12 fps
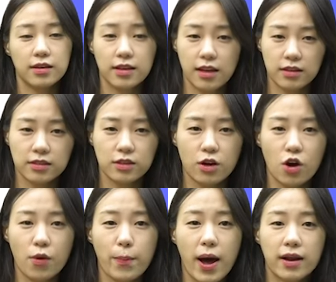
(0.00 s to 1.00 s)
예를
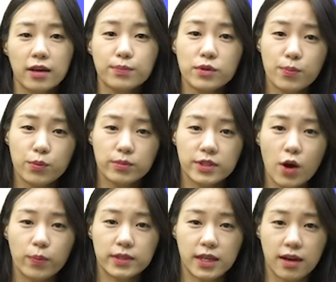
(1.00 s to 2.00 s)
들어 발행 플랫폼
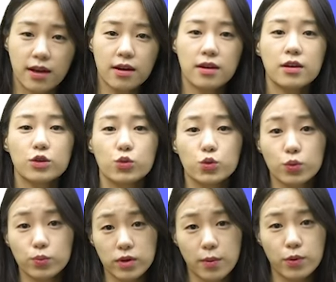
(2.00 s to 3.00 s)
사업자가 유통
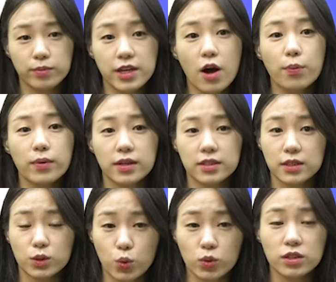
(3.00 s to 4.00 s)
플랫폼
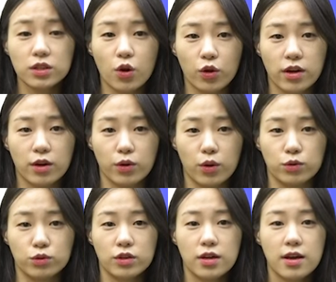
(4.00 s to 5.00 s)
사업까지 동시 영위할 경우
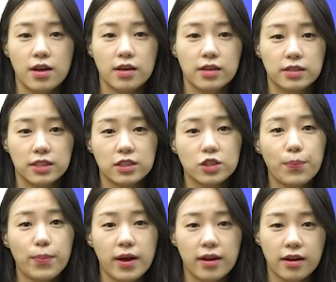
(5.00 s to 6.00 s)
직접
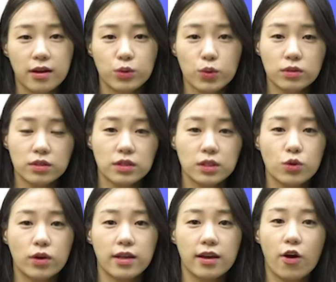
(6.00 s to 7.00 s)
발행한 토큰
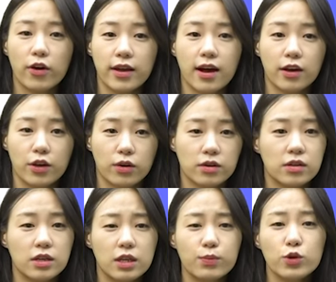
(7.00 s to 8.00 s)
증권의 거래
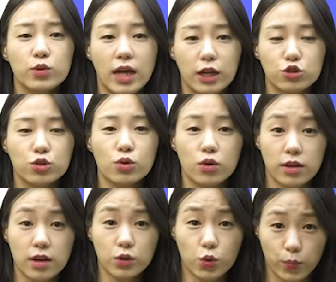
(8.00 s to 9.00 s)
가격을 임의로
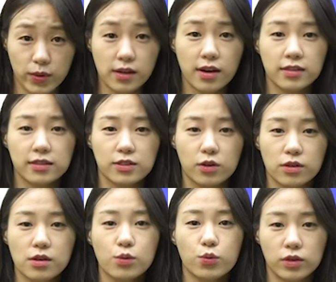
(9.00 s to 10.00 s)
낮추거나 높일
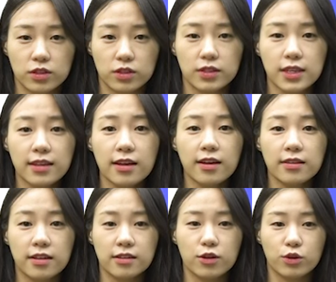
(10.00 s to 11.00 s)
가능성을 원천
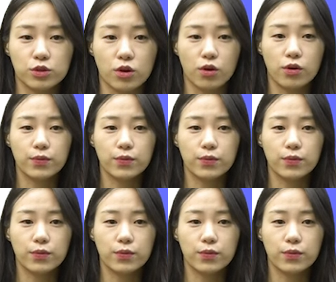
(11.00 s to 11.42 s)
차단한다는 거죠.